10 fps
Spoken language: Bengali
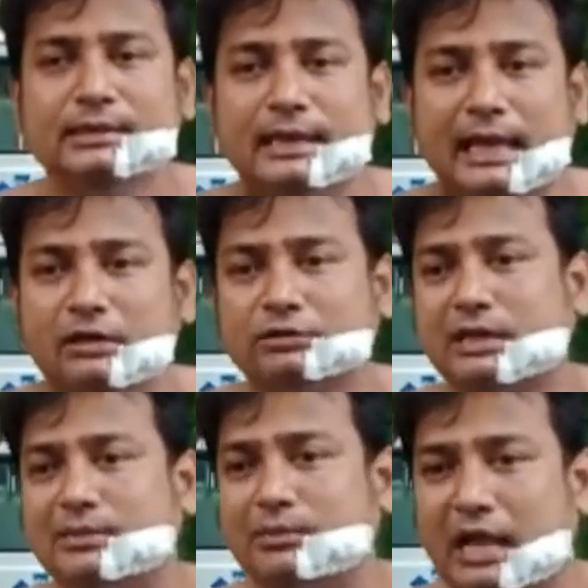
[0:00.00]
এই
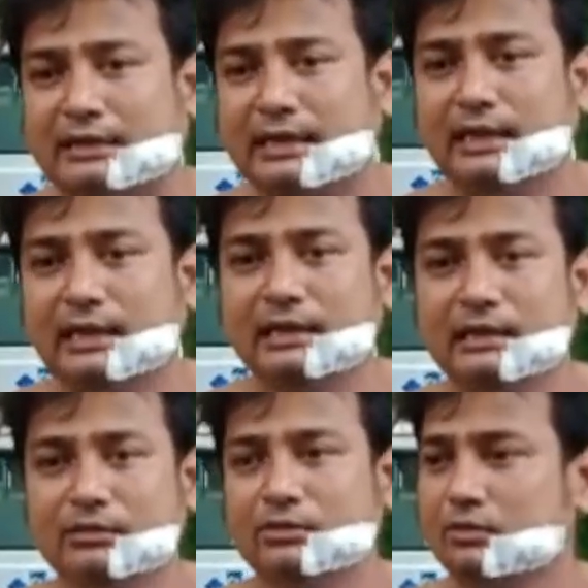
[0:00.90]
কথাটা বলাতে
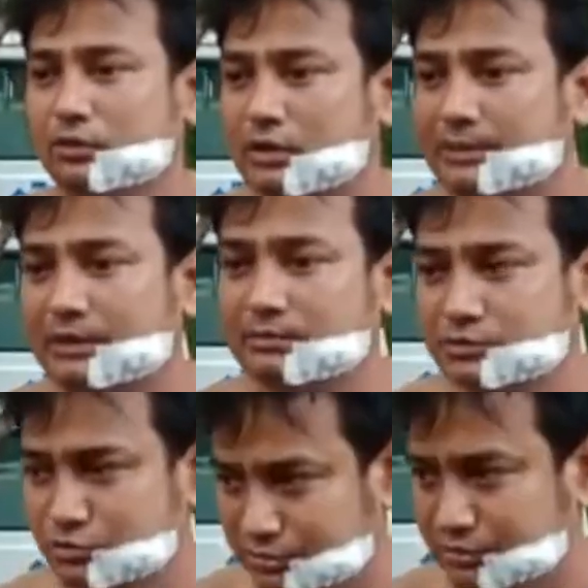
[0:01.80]
ওকে আমি
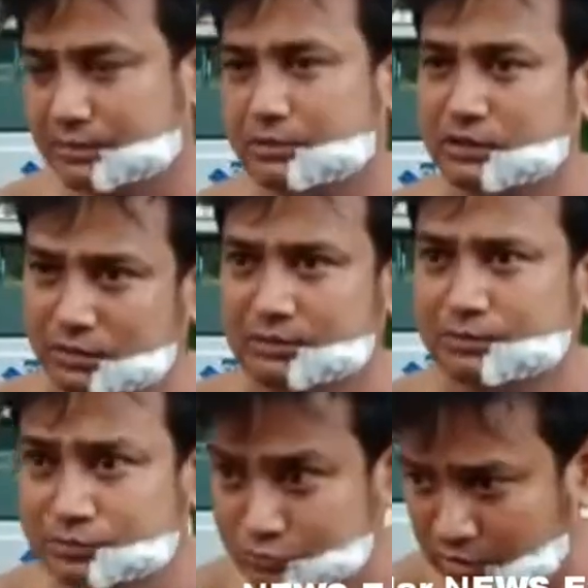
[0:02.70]
সত্যি কথা বলতে ওকে আমি
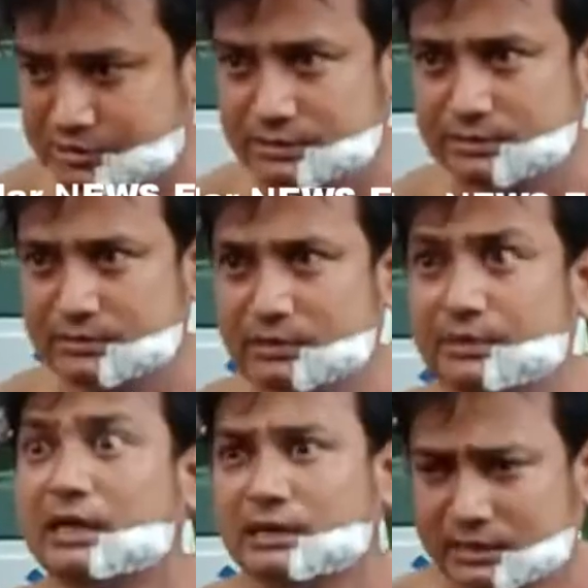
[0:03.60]
ধরেছি আমি
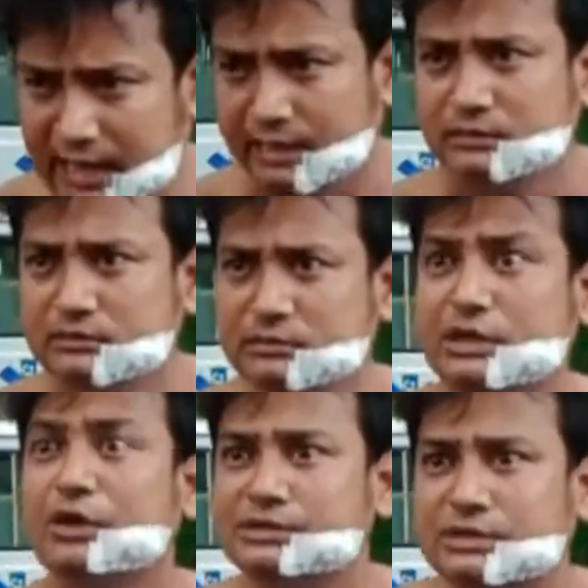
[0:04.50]
এই এদিকে কী
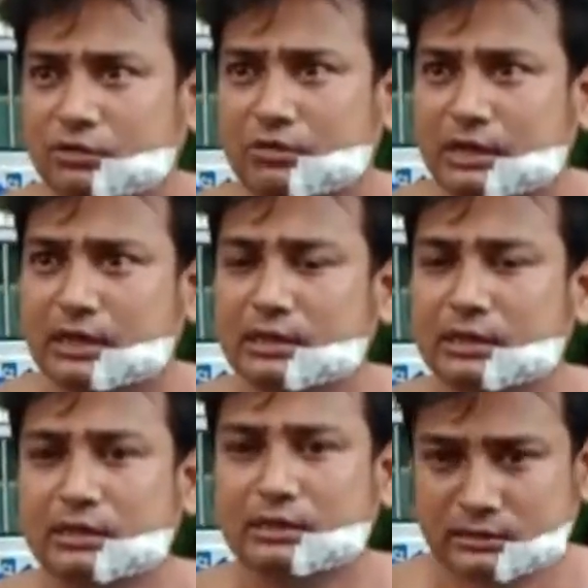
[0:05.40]
হয়েছে ঘটনাটা
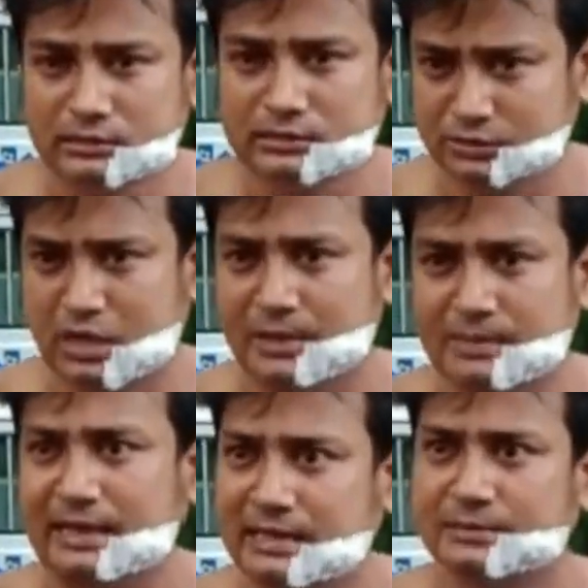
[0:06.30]
যেহেতু আমার
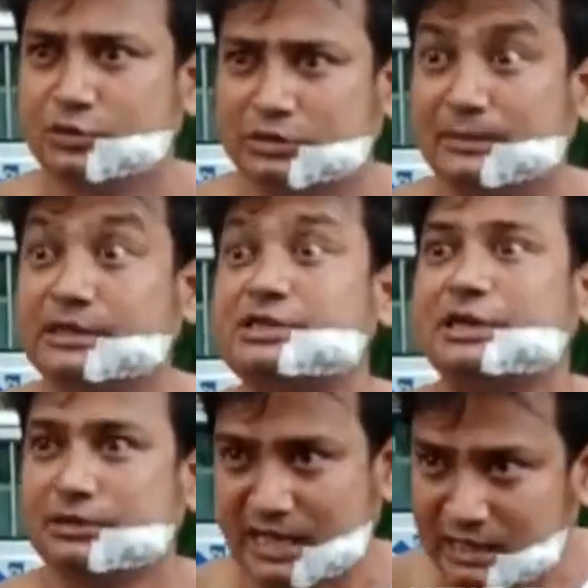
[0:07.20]
ভাইকে আমি ধরতে পারি সেই
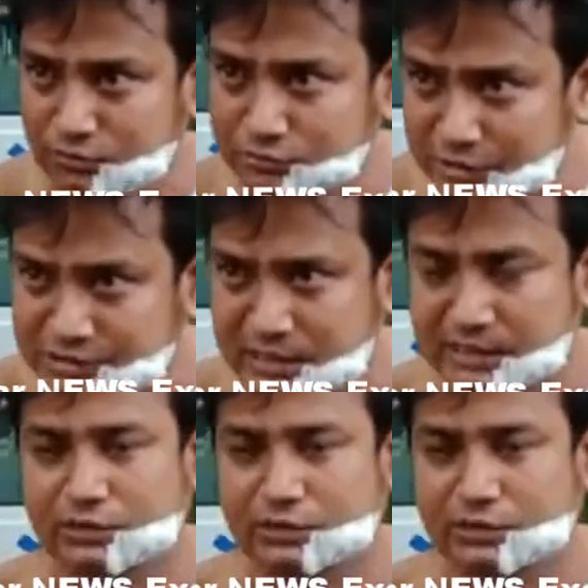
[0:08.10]
সেই উদ্দেশ্যে আর কি